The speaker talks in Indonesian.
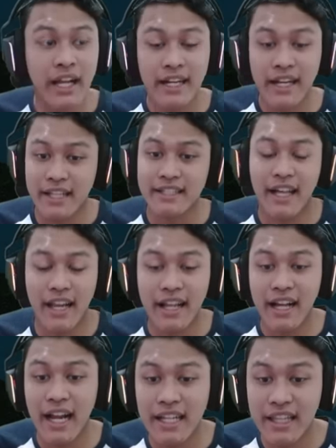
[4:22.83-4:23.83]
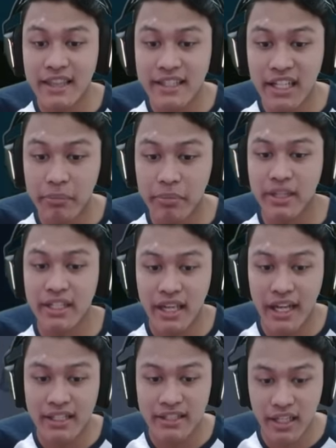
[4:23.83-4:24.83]
Nah, sekarang kalian tinggal pergi
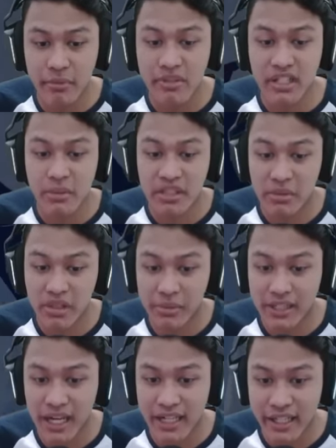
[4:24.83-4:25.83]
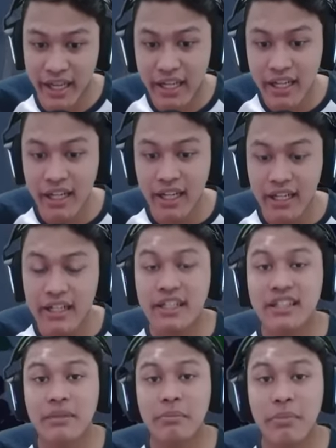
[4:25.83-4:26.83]
aja bersama teman-teman kalian ke
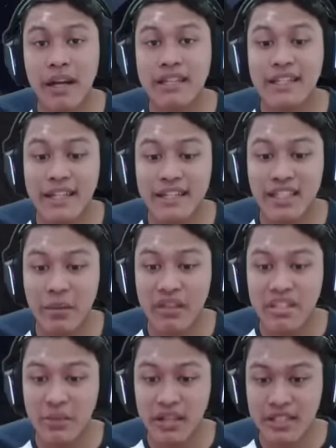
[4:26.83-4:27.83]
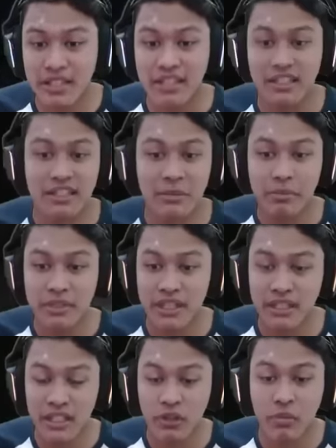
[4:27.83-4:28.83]
tempat restnya masing-masing. Seperti
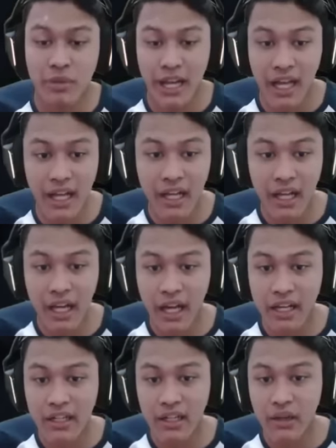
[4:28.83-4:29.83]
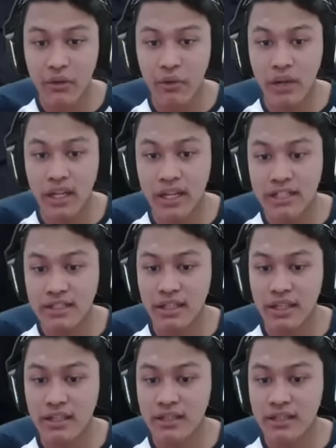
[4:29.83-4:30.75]
yang tadi gue bilang, karena gue restnya